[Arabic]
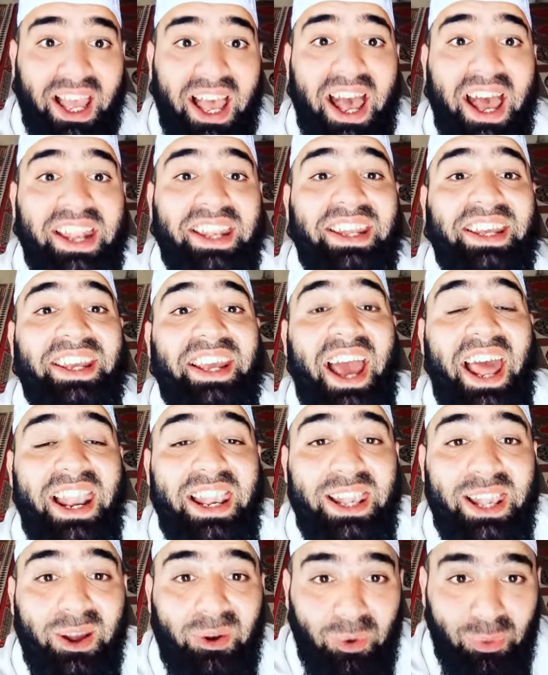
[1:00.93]
هنيئا
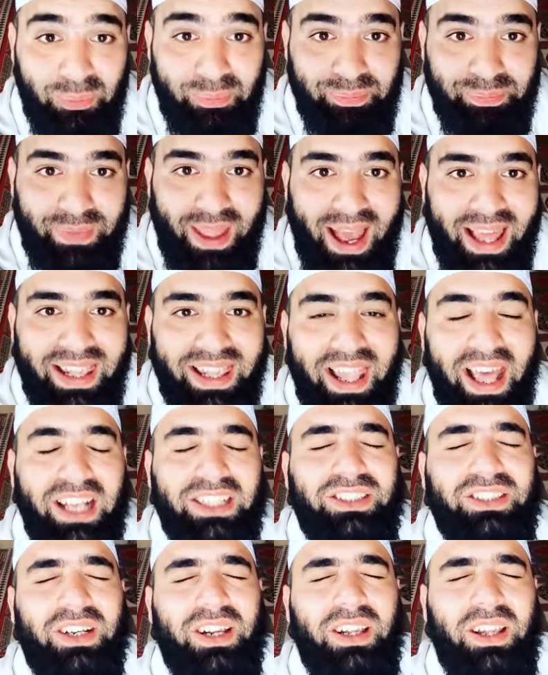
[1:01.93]
لكم
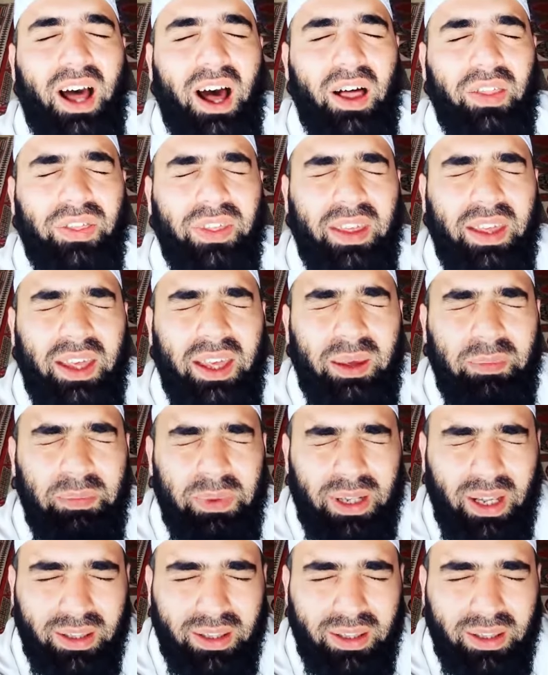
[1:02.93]
الأجر العظيم من